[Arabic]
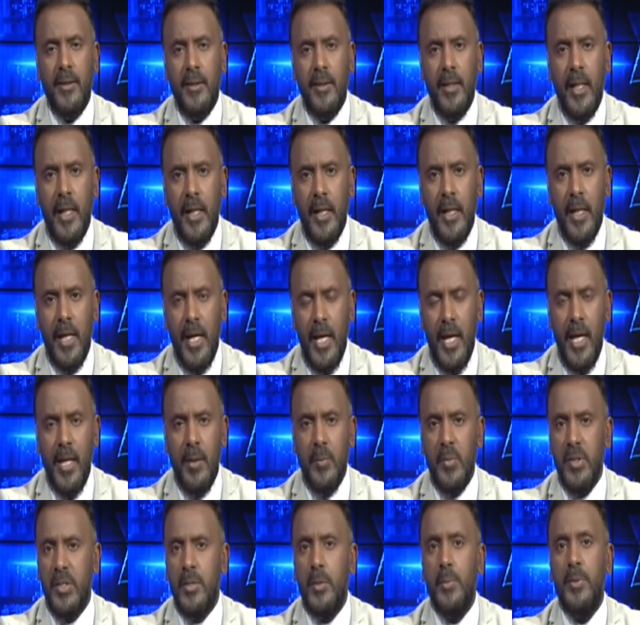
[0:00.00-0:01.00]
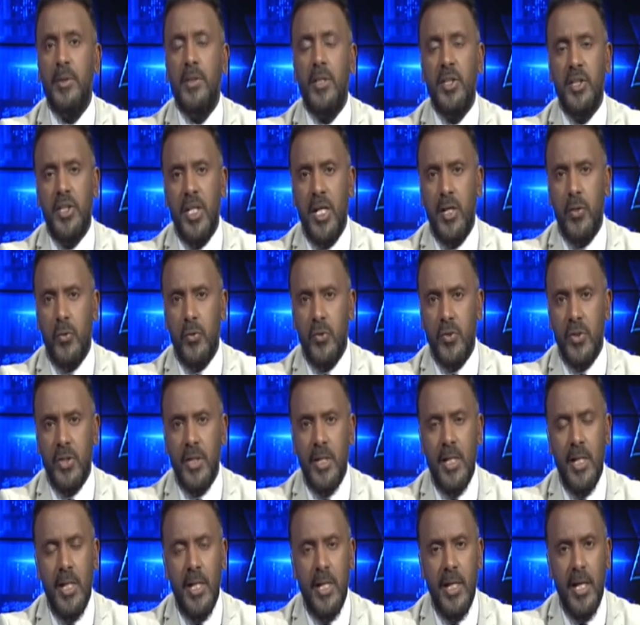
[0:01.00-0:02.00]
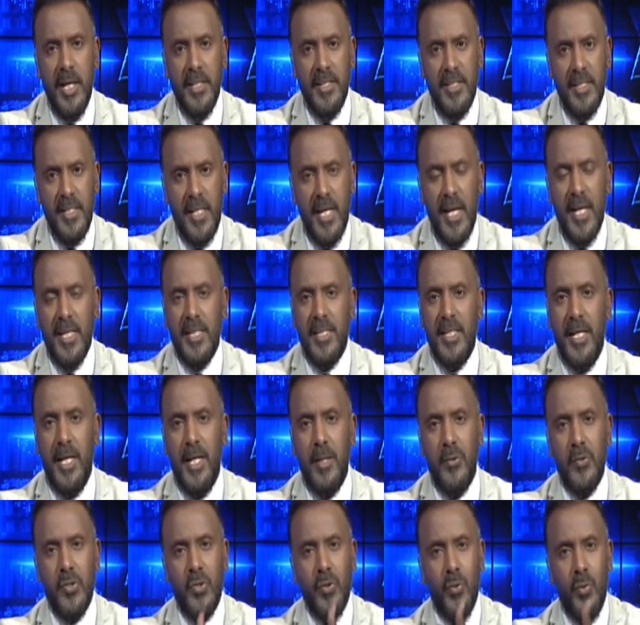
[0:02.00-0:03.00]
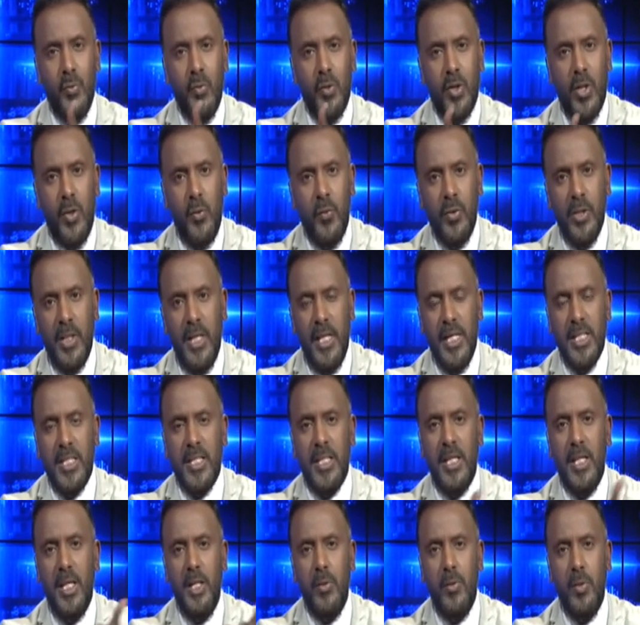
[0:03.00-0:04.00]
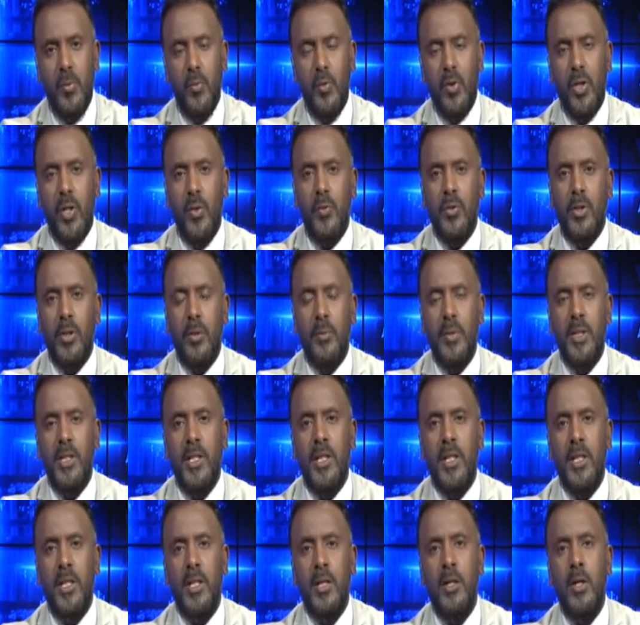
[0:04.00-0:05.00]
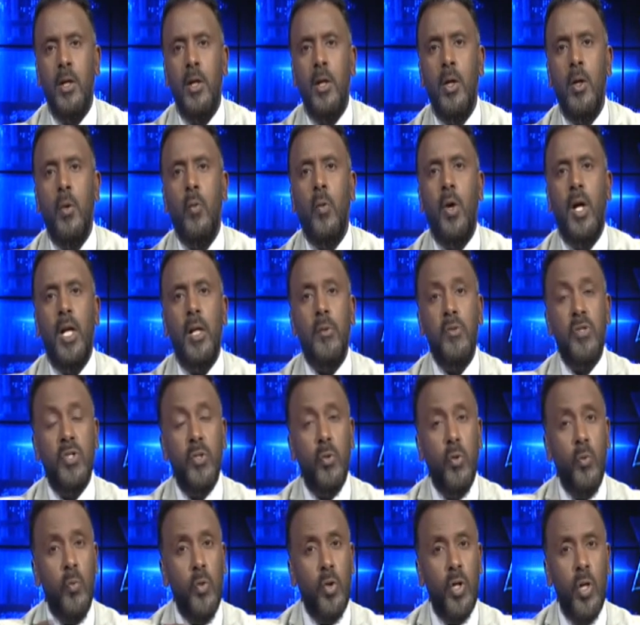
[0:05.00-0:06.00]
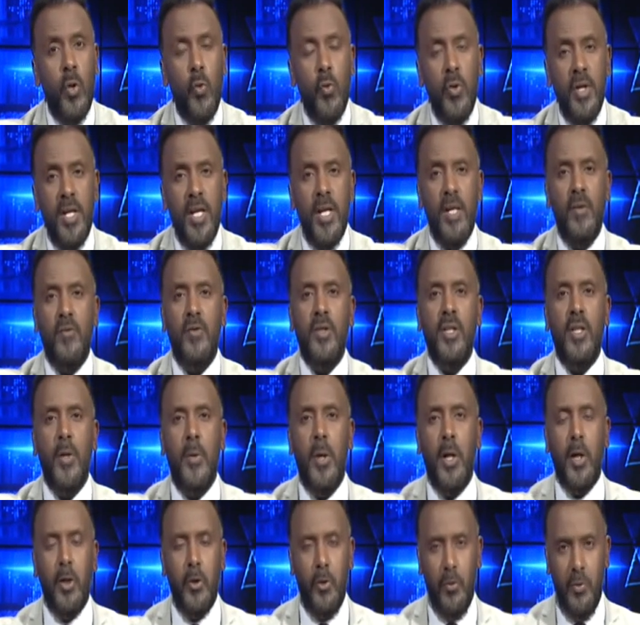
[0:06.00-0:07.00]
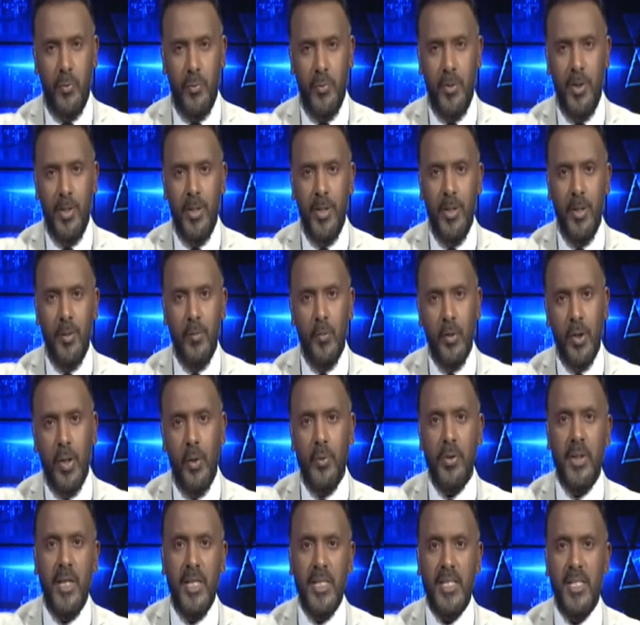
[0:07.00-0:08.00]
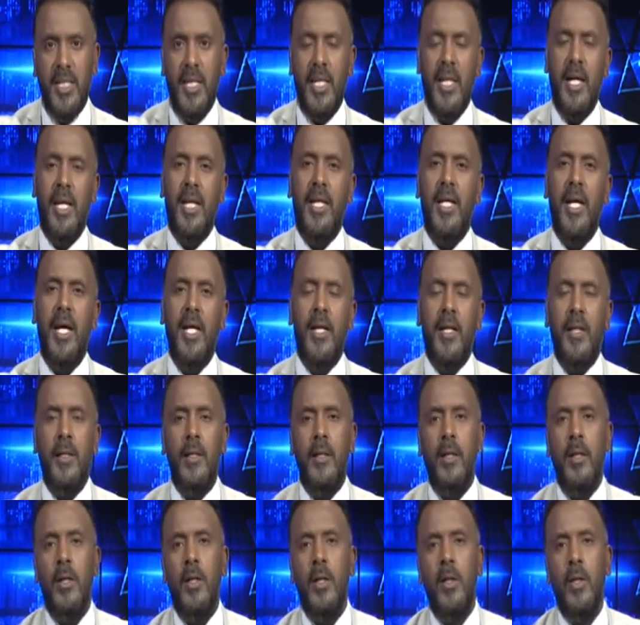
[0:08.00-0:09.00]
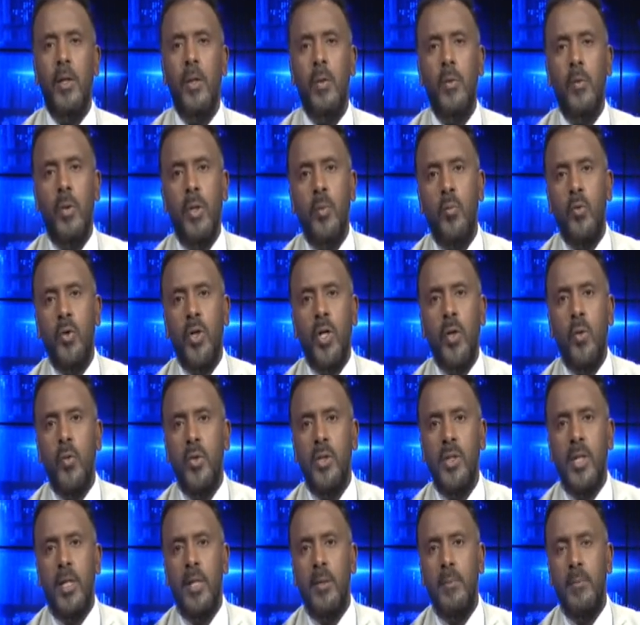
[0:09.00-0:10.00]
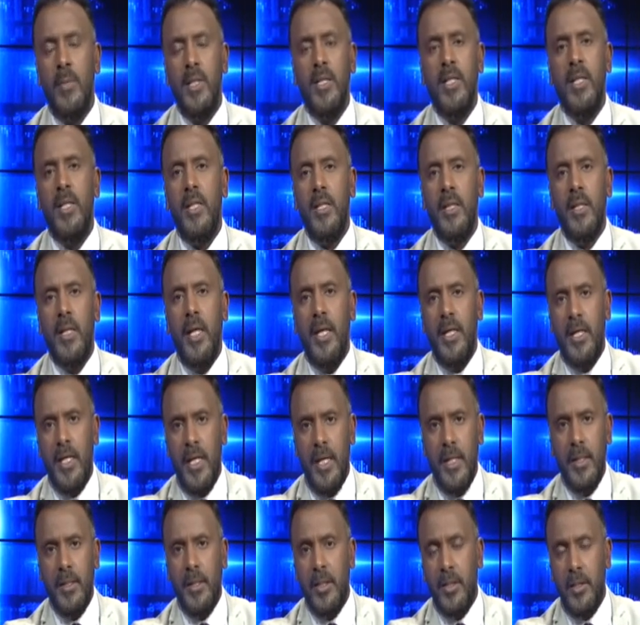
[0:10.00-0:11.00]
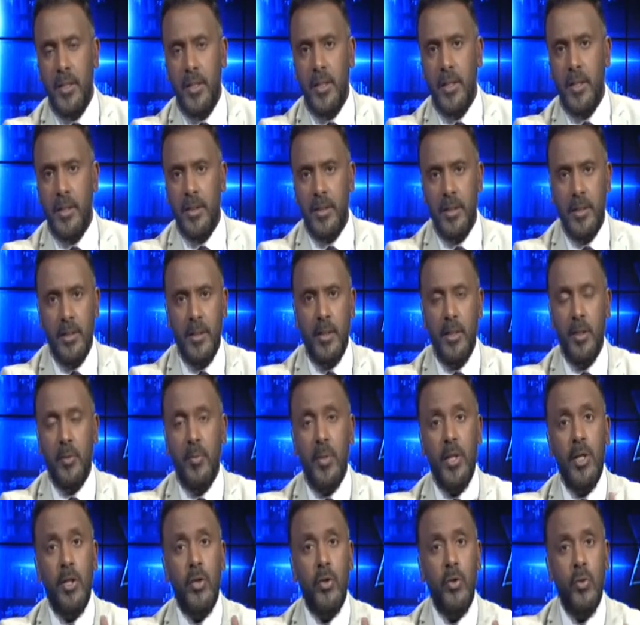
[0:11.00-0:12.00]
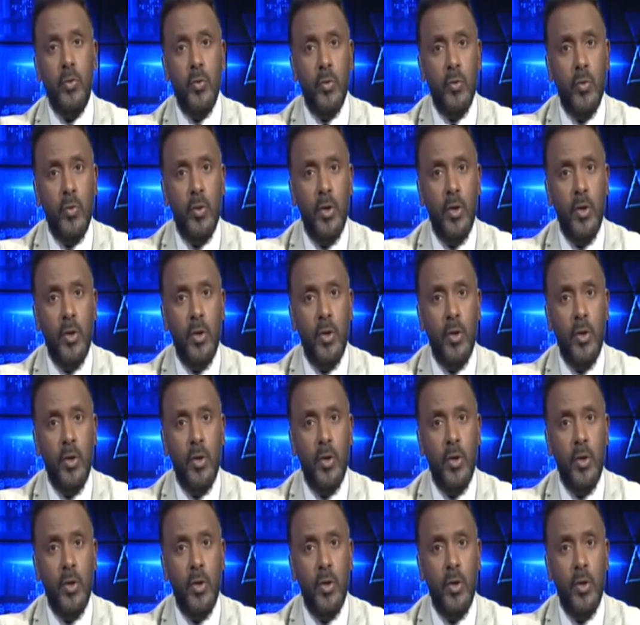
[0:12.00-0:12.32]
الآن بسبب التشاكس السياسي على مستوى المكون العسكري والمكون المدني وعلى مستوى المكونين في دواخلهم المكون العسكري أحيانا والمكون المدني أحيانا كثيرة جدا نتمنى أنه